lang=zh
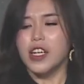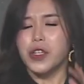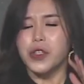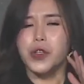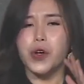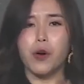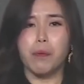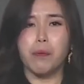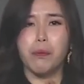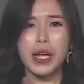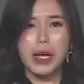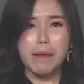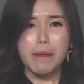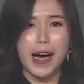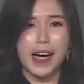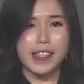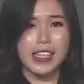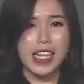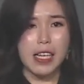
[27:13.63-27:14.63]
有
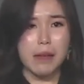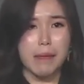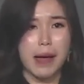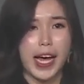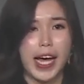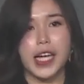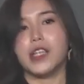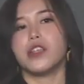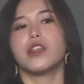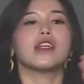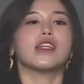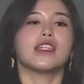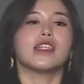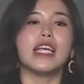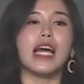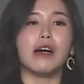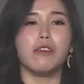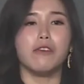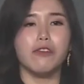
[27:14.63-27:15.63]
prebiotic 嘛，
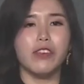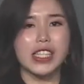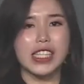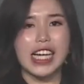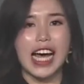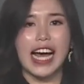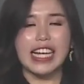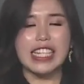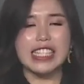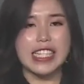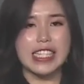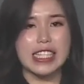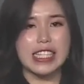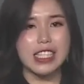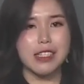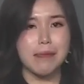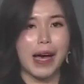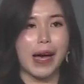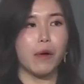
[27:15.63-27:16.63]
要分开一起
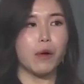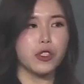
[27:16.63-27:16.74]
吃嘛。